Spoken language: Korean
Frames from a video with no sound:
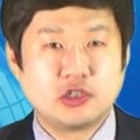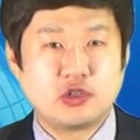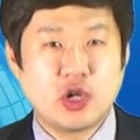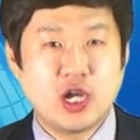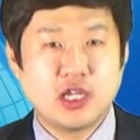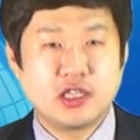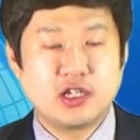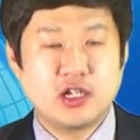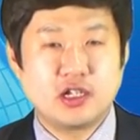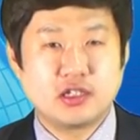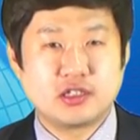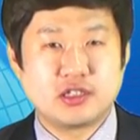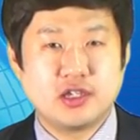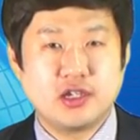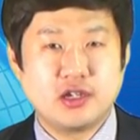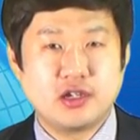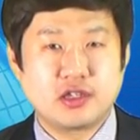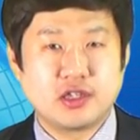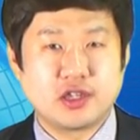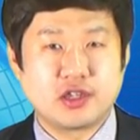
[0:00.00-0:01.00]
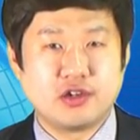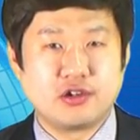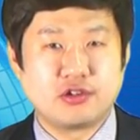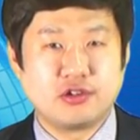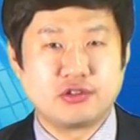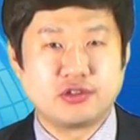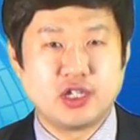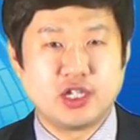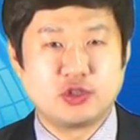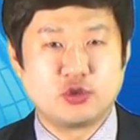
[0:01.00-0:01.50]
사상 최악의
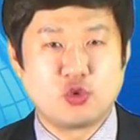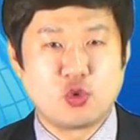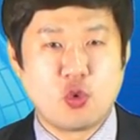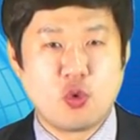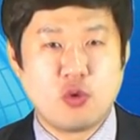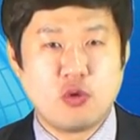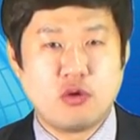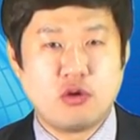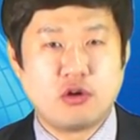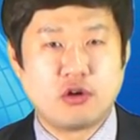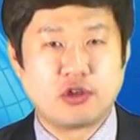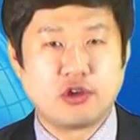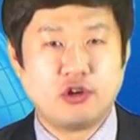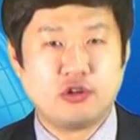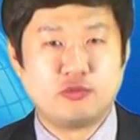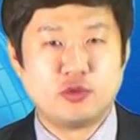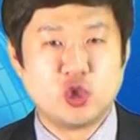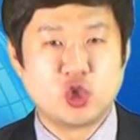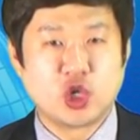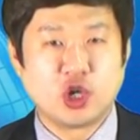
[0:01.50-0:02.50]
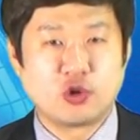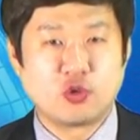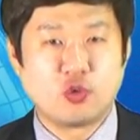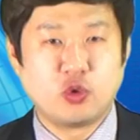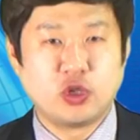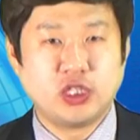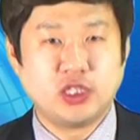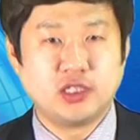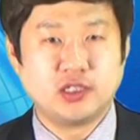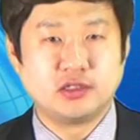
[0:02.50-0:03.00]
경영난으로 어려움을 겪고
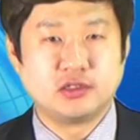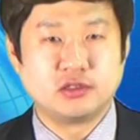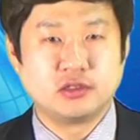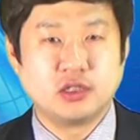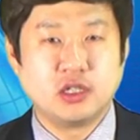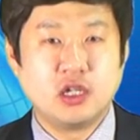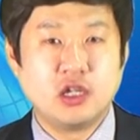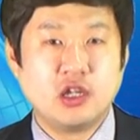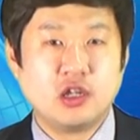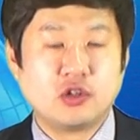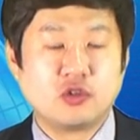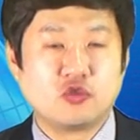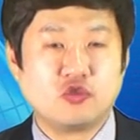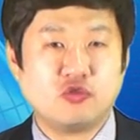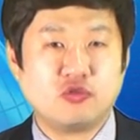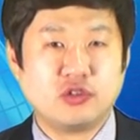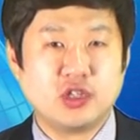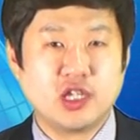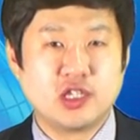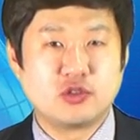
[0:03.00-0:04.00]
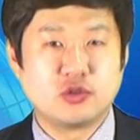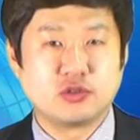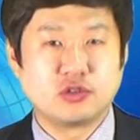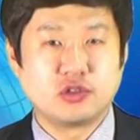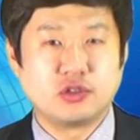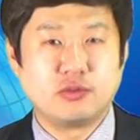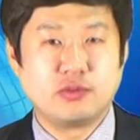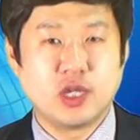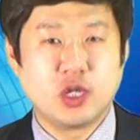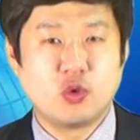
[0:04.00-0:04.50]
있는 국내
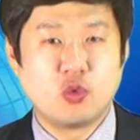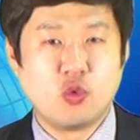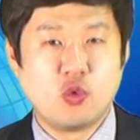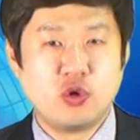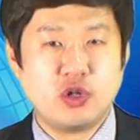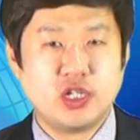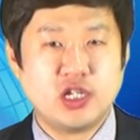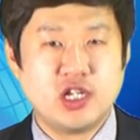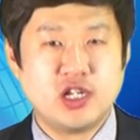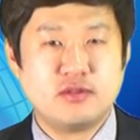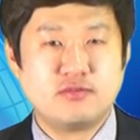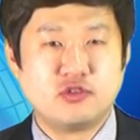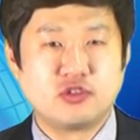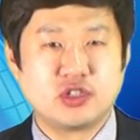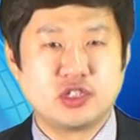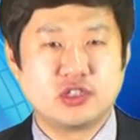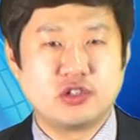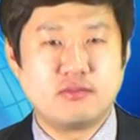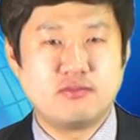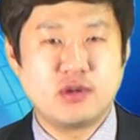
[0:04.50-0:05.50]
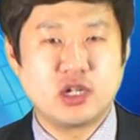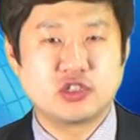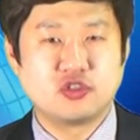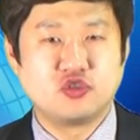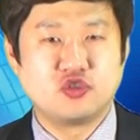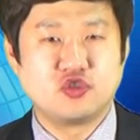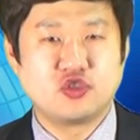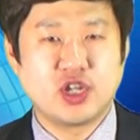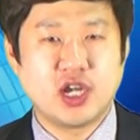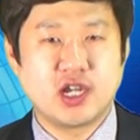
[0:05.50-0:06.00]
조선업의 올 1분기 선박
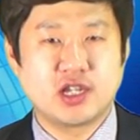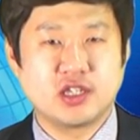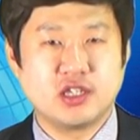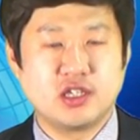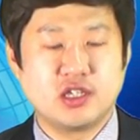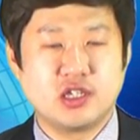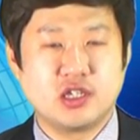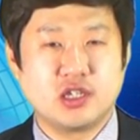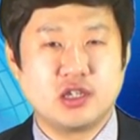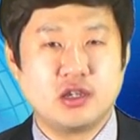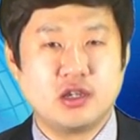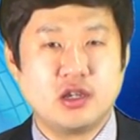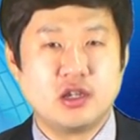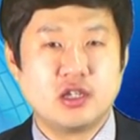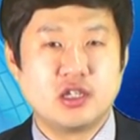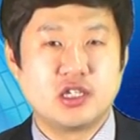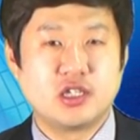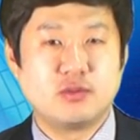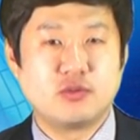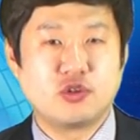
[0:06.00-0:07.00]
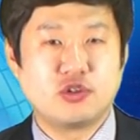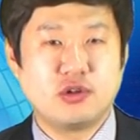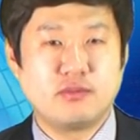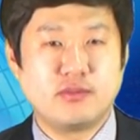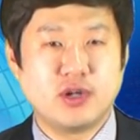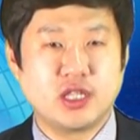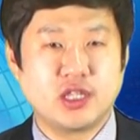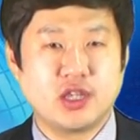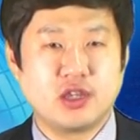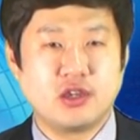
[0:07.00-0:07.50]
수주량이 15년
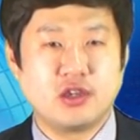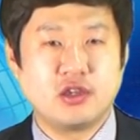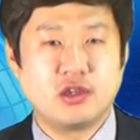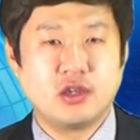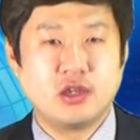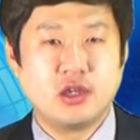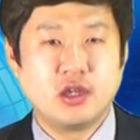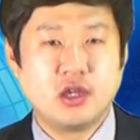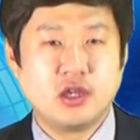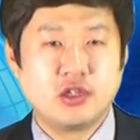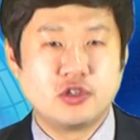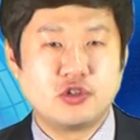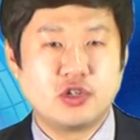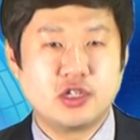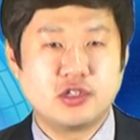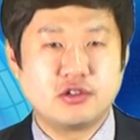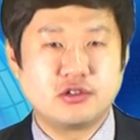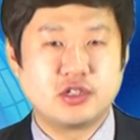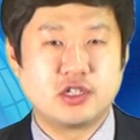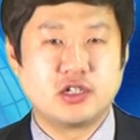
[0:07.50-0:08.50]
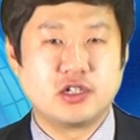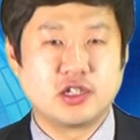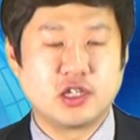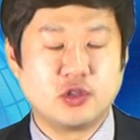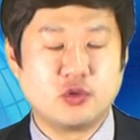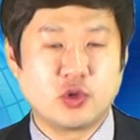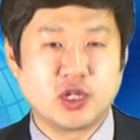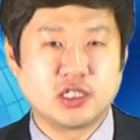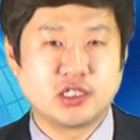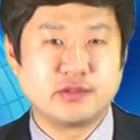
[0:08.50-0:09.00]
만에 최저치를
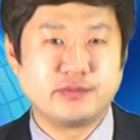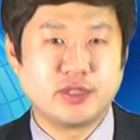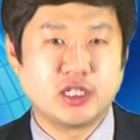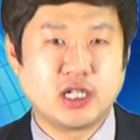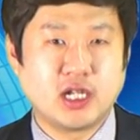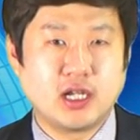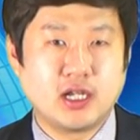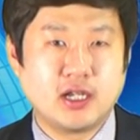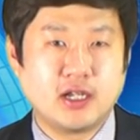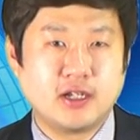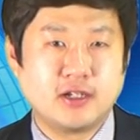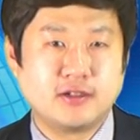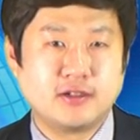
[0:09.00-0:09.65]
기록했습니다.